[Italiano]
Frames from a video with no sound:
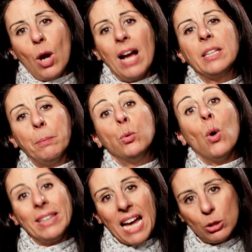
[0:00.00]
anche più
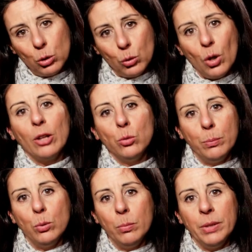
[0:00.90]
adatto ad un
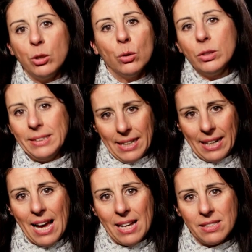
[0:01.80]
pubblico di
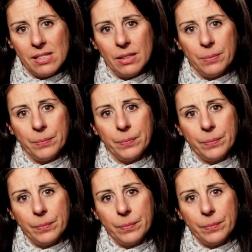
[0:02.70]
ragazzi.